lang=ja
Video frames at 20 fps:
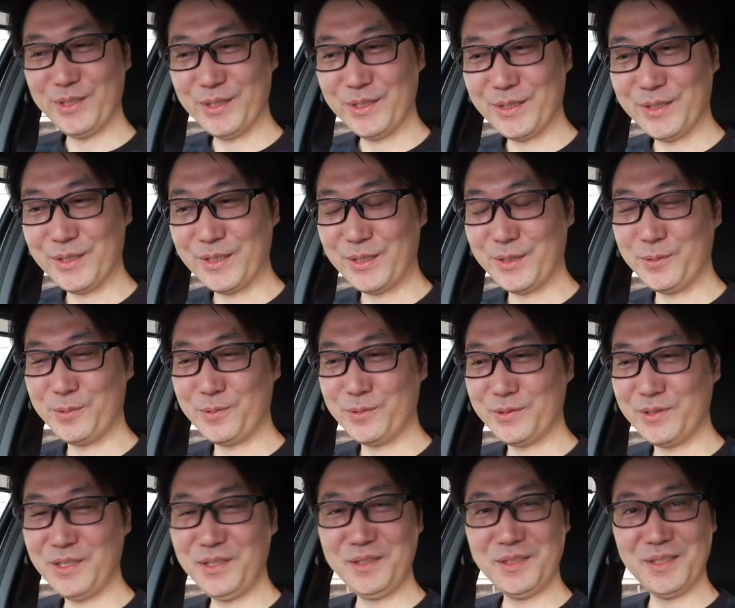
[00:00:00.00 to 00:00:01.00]
ね、あの、
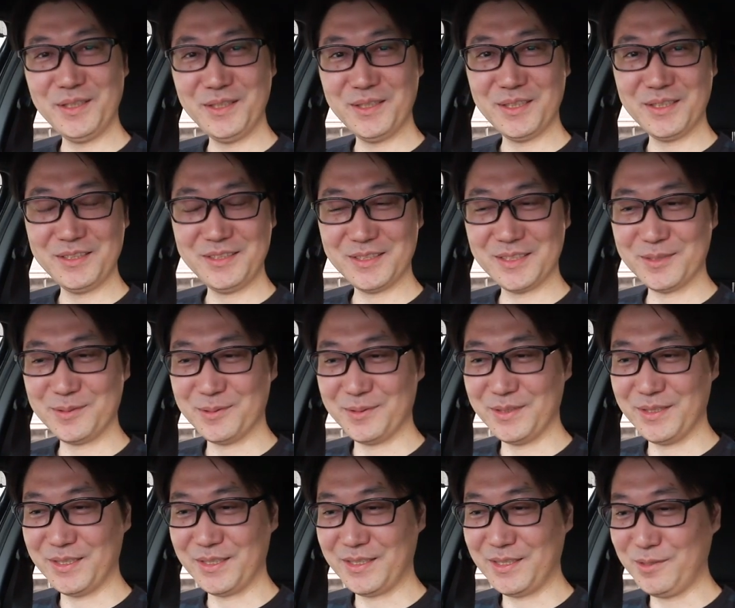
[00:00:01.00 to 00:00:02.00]
点検出した後
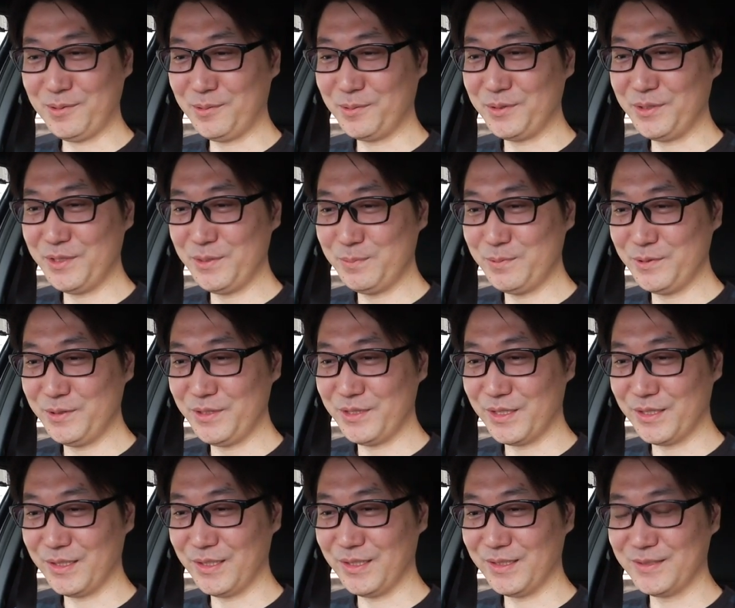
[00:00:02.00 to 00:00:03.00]
ね、結構 イーブイ
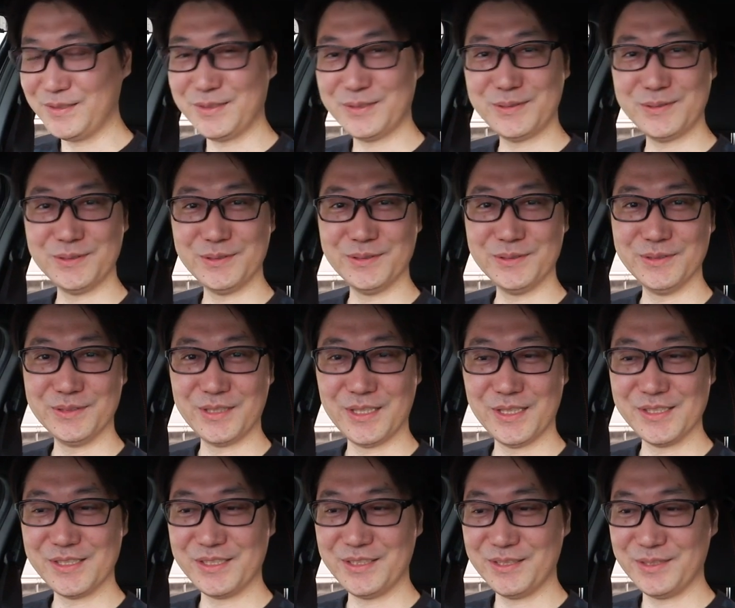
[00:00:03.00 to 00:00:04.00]
がね、つく
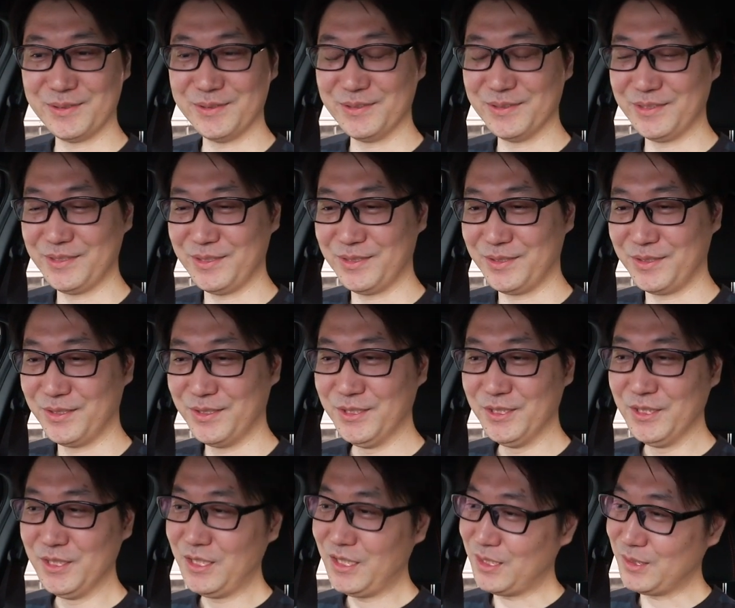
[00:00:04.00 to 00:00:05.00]
感じするんですよ。
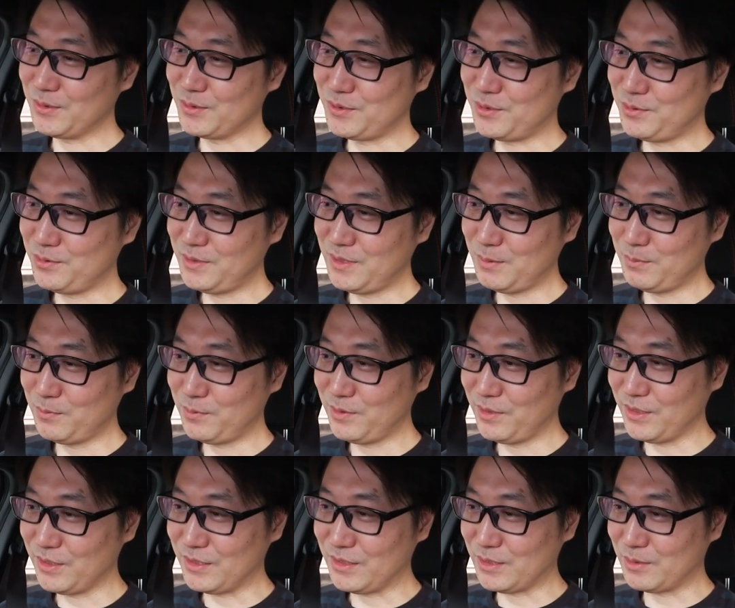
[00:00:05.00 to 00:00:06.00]
あの、充電も
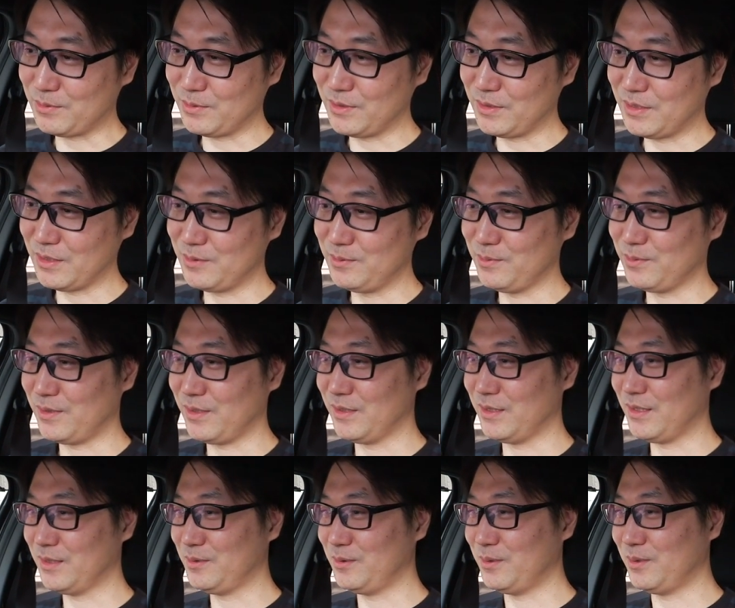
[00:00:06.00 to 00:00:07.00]
ね、してくれてるのか
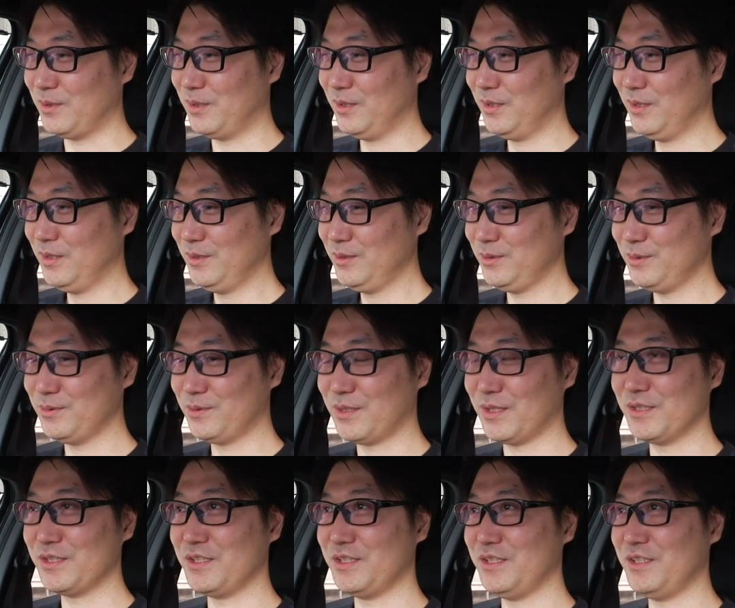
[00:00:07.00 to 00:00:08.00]
なという
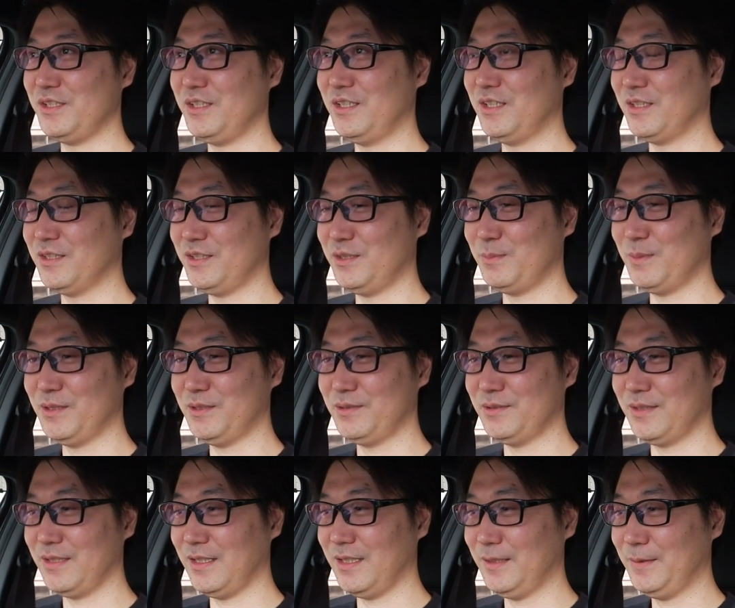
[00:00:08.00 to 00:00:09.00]
感じがしま
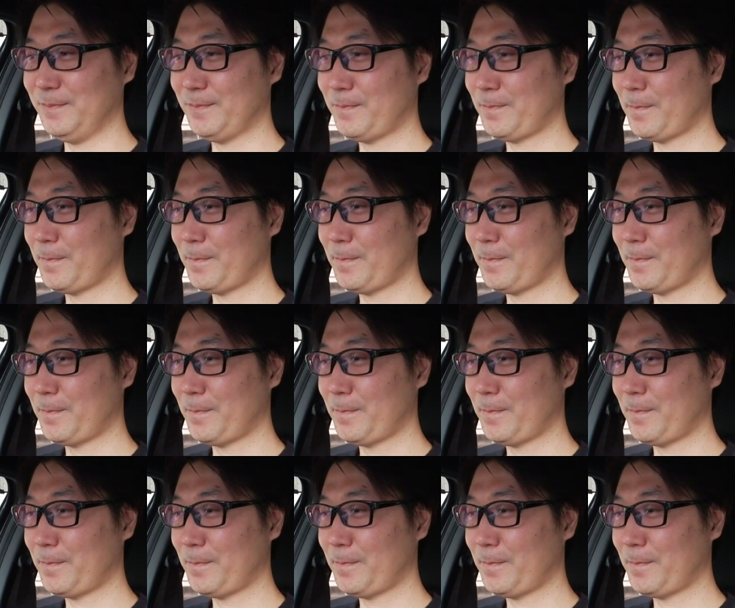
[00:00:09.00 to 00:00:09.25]
すね。